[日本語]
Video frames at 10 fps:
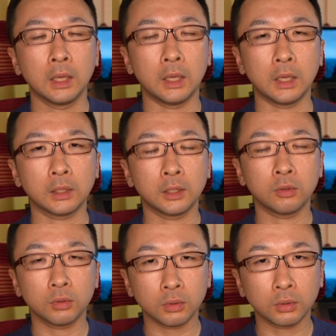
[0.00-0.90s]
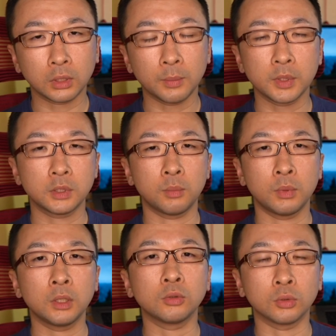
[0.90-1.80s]
えー、いろいろ試して
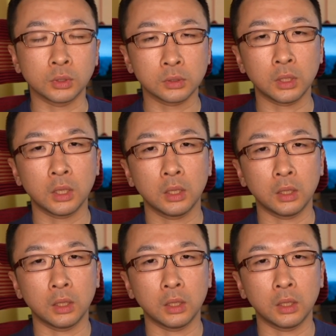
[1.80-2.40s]
みるとですね、